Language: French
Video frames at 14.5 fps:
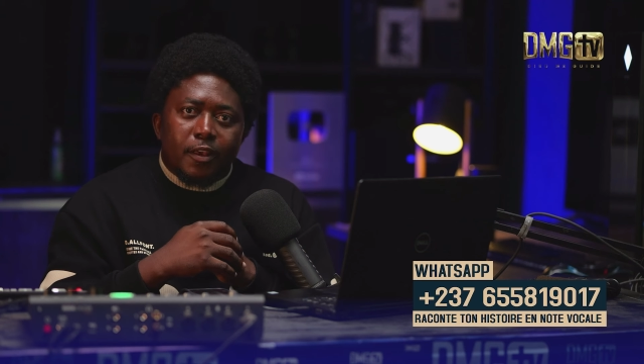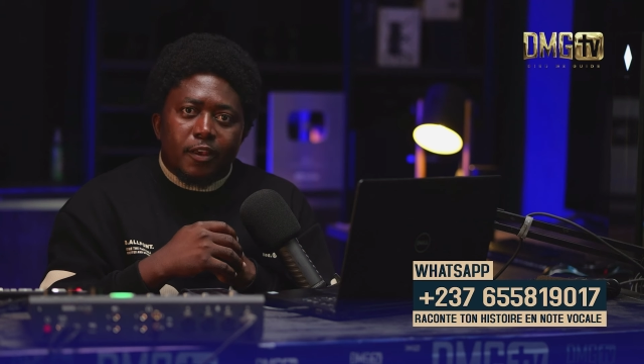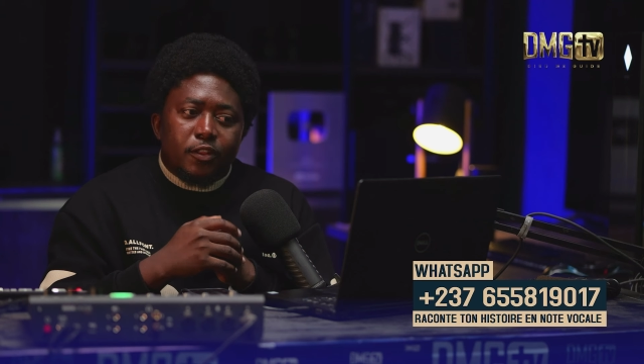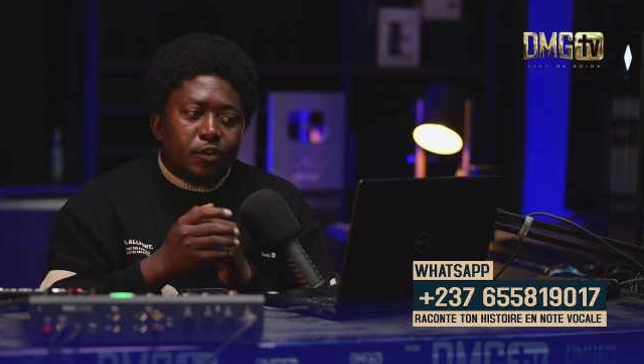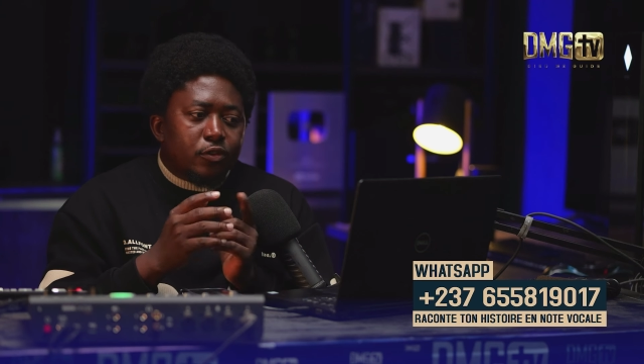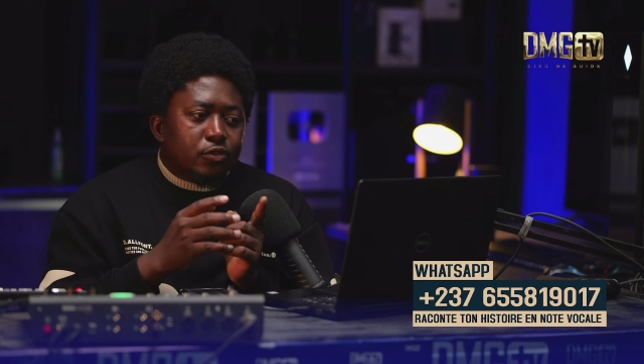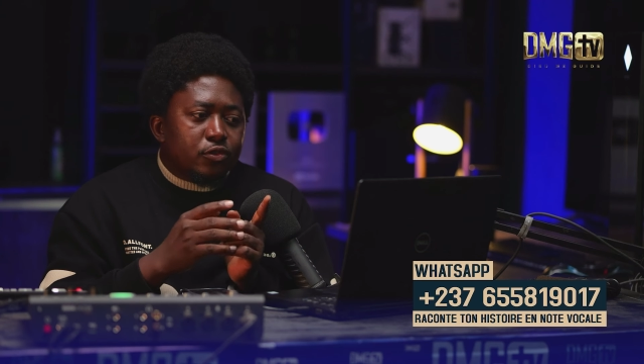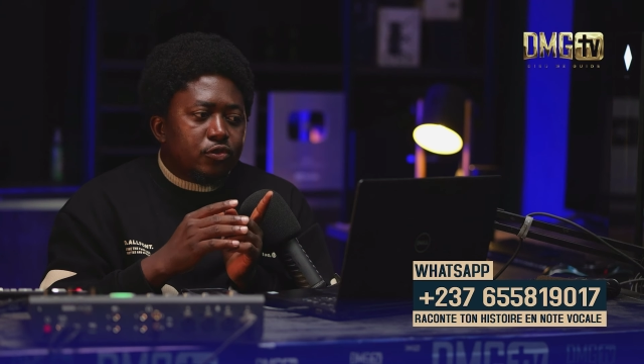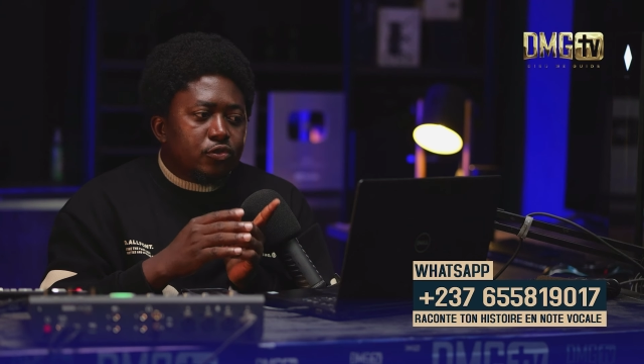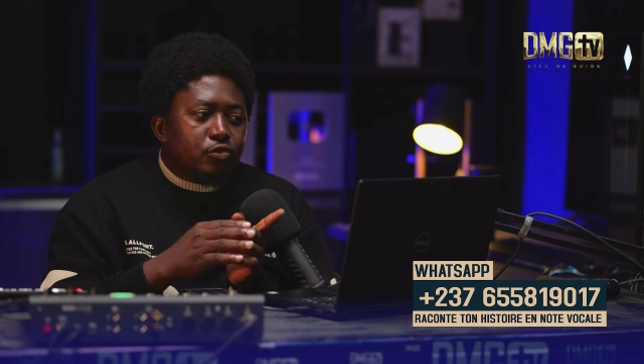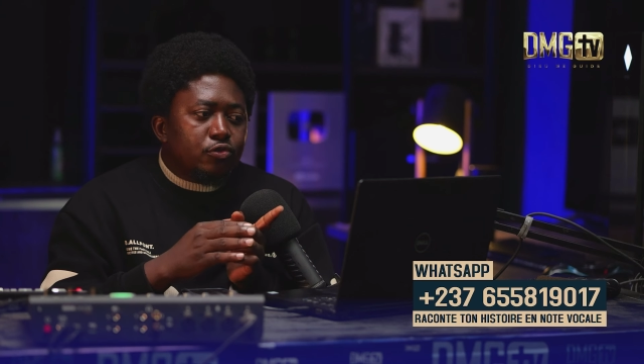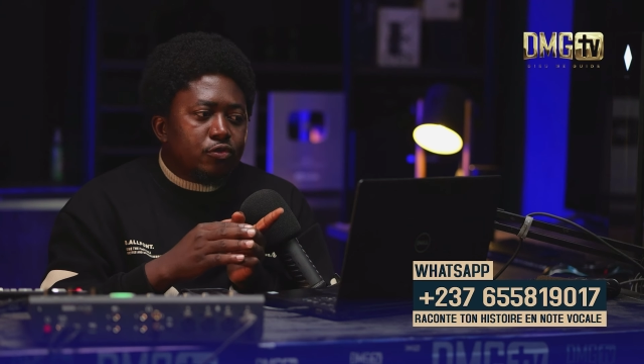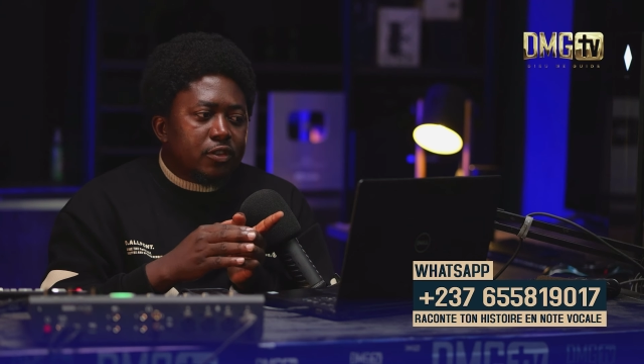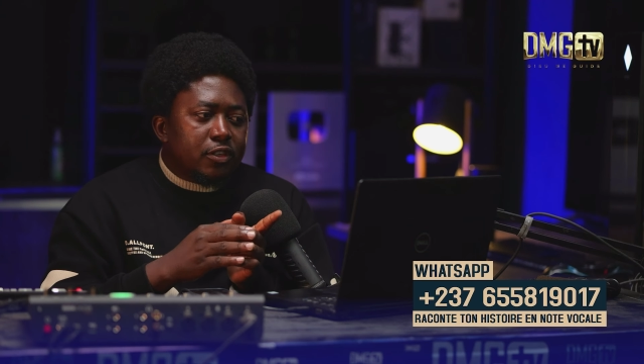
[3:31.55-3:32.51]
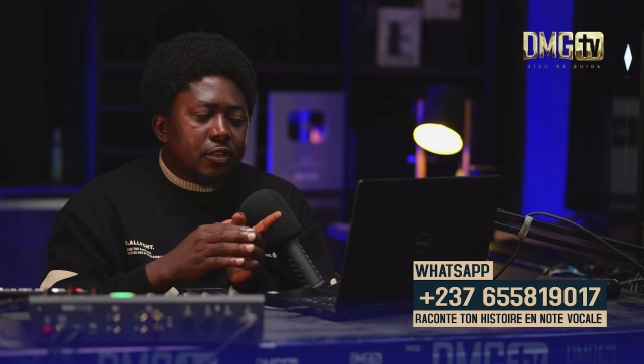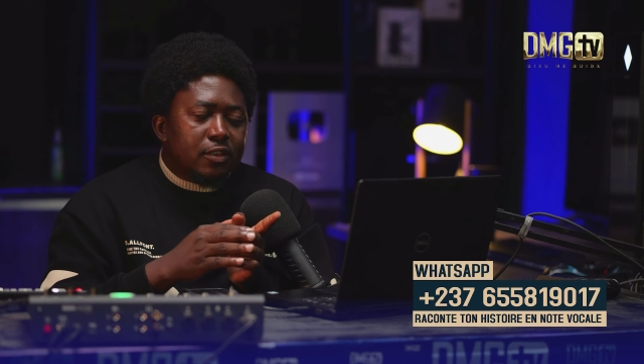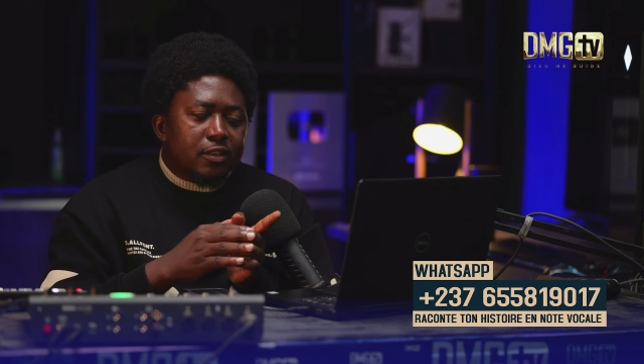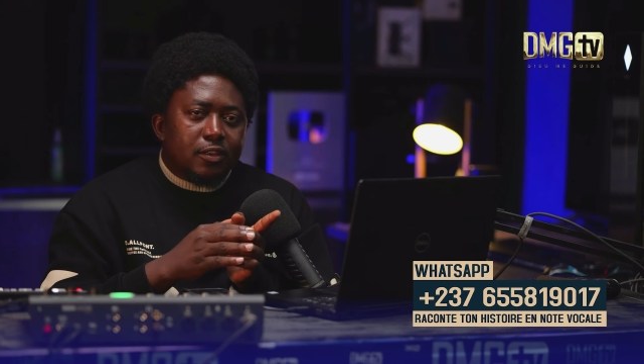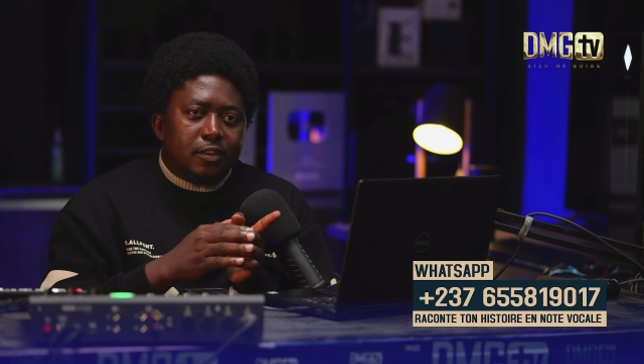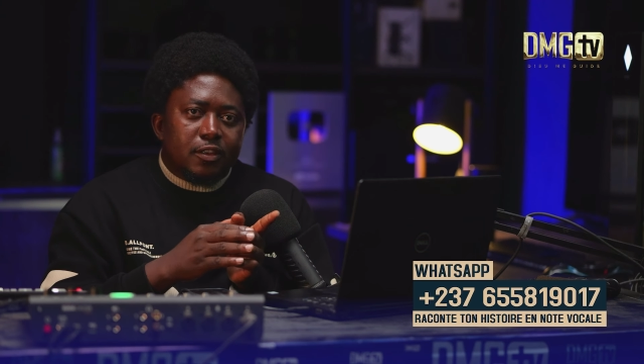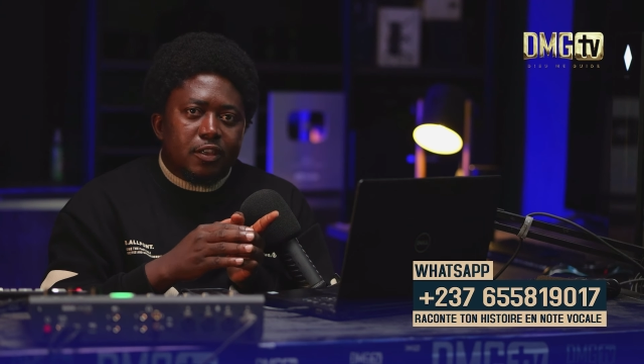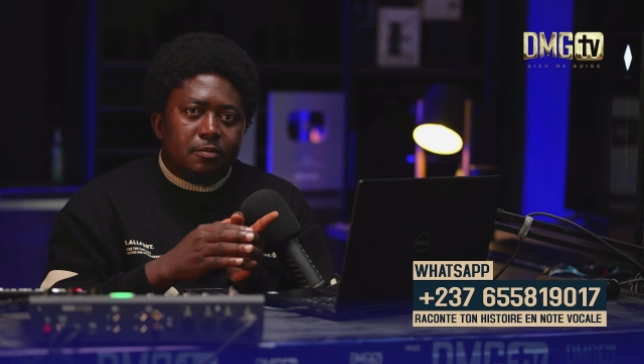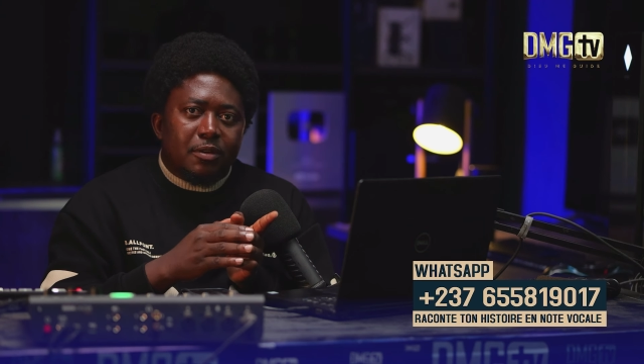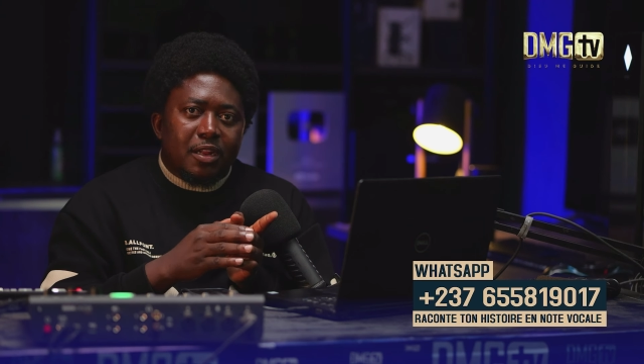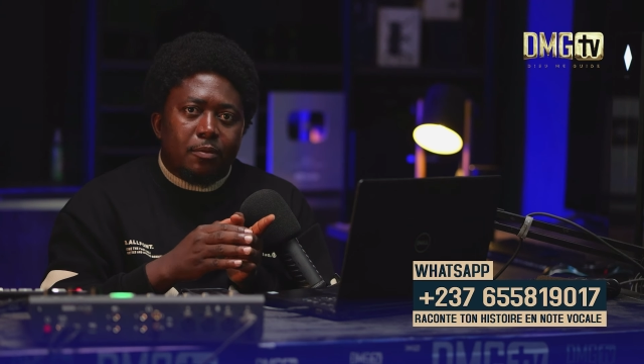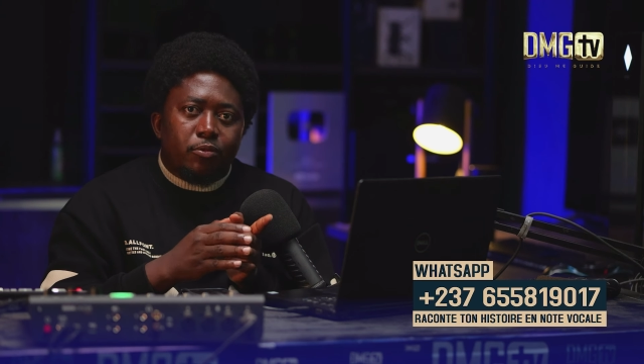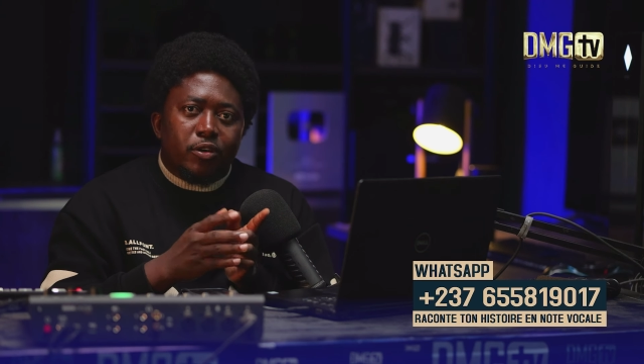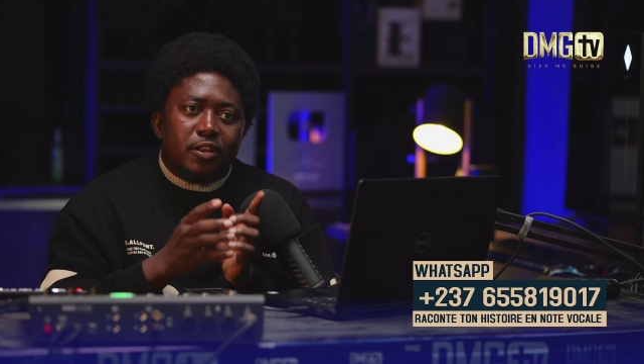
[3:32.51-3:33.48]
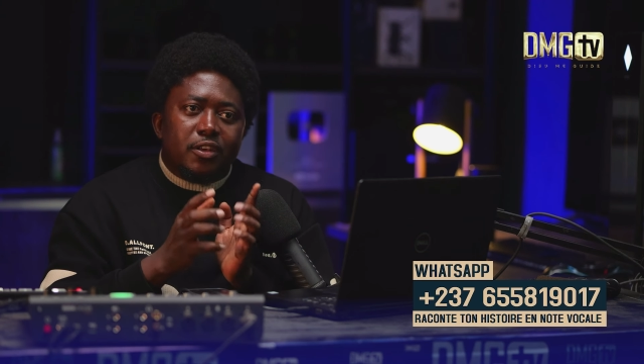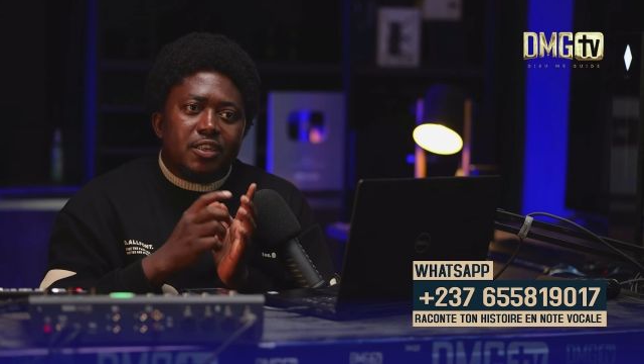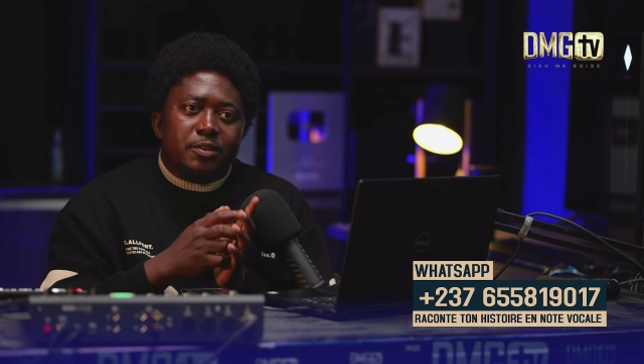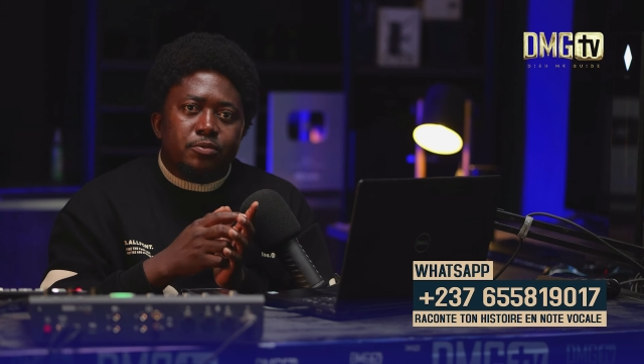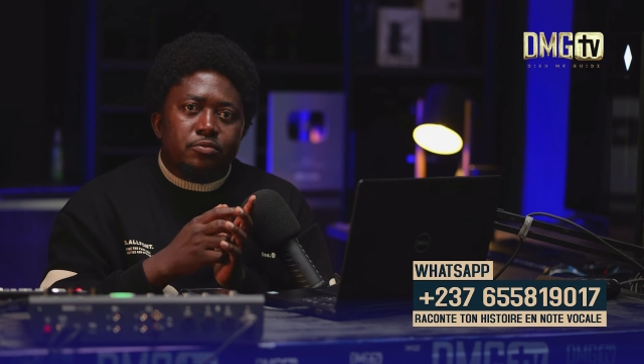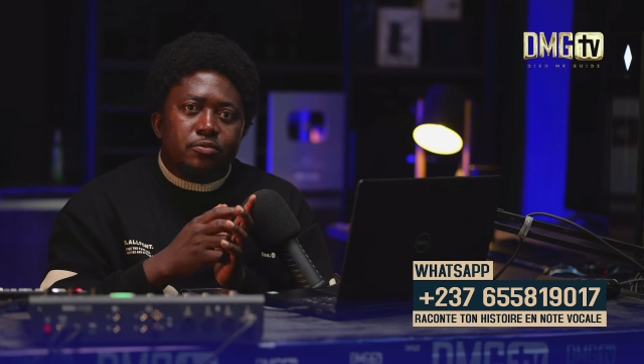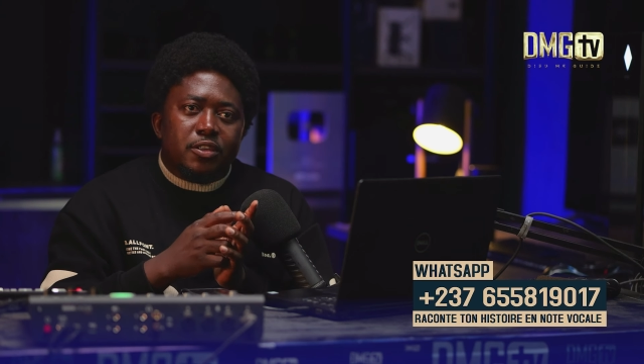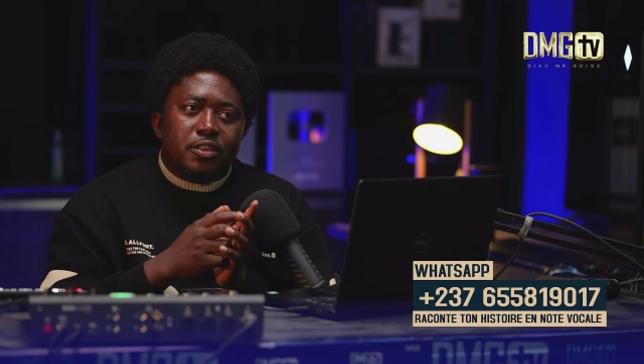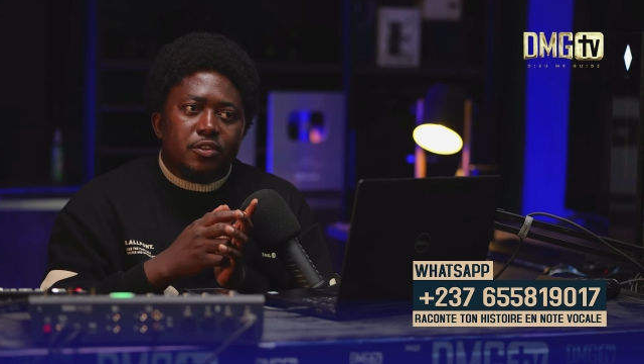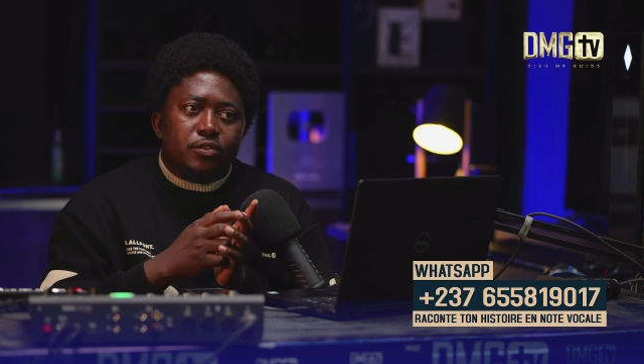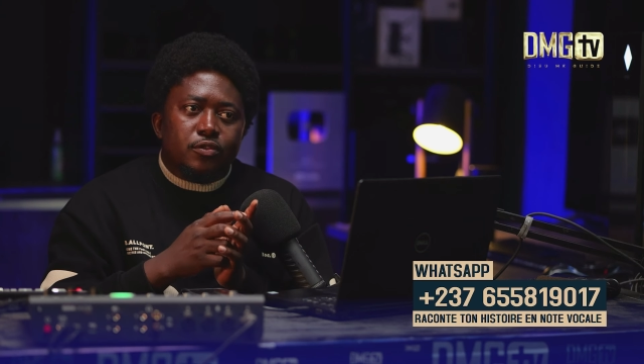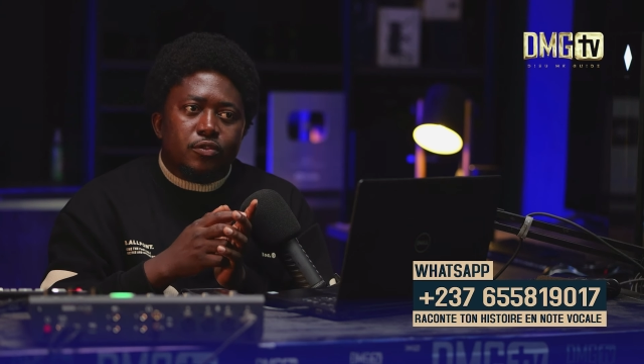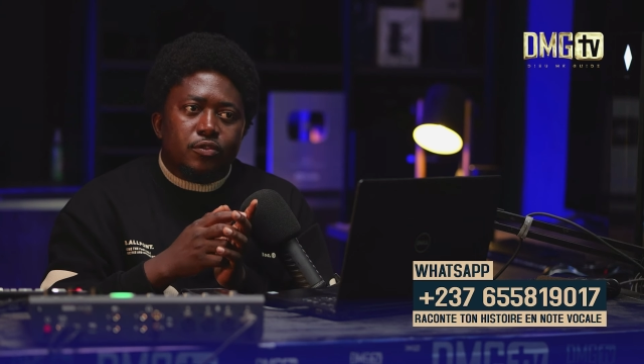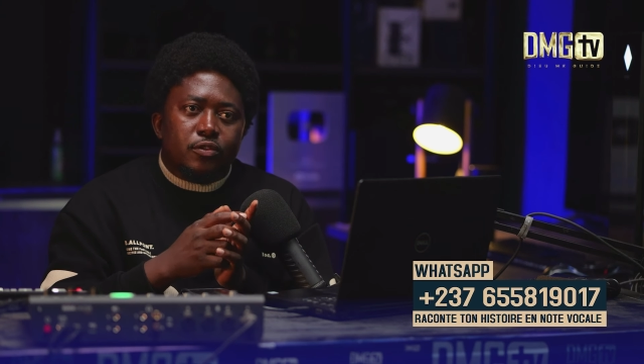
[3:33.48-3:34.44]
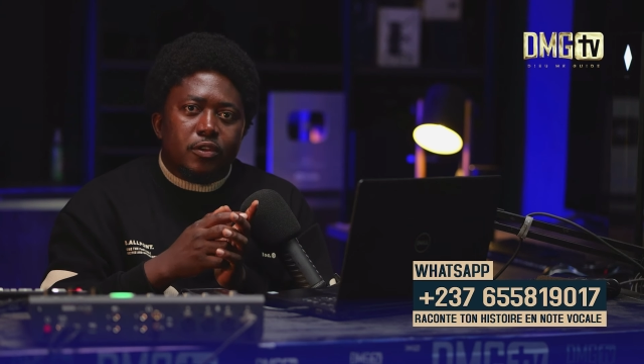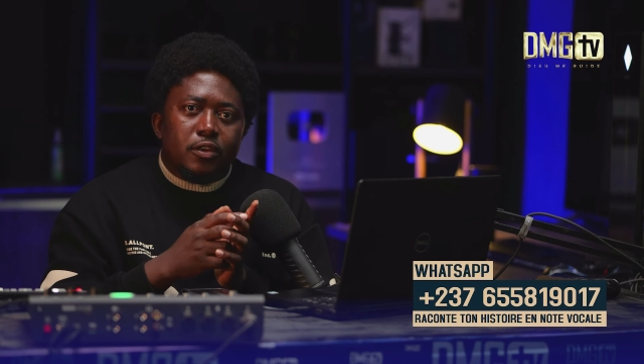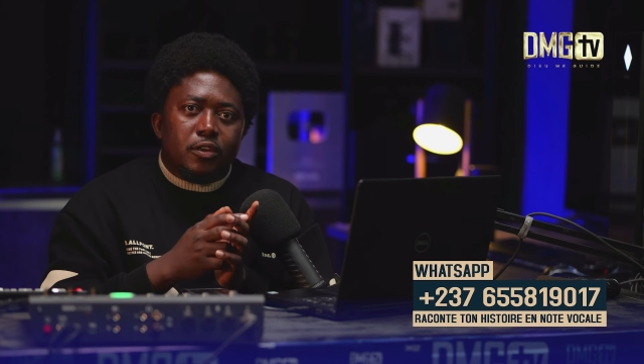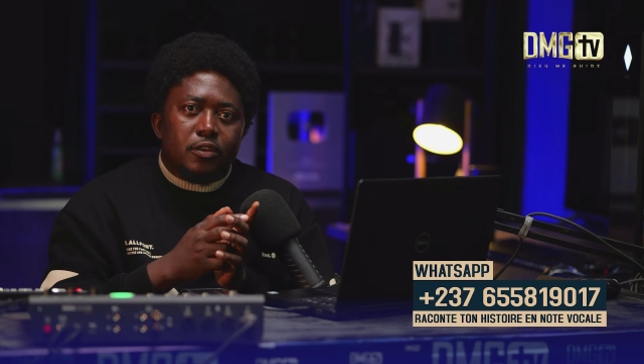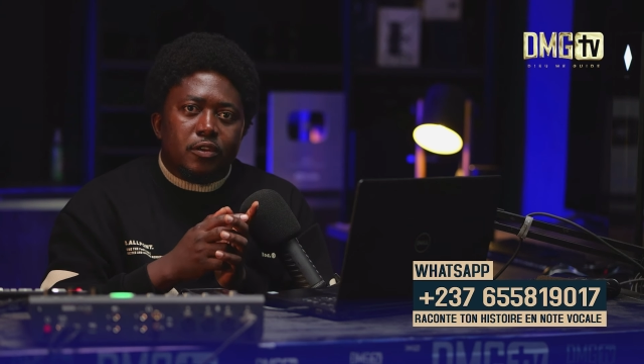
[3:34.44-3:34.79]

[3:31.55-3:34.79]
Et donc, celui-ci, il m'a d'abord écrit pour me dire que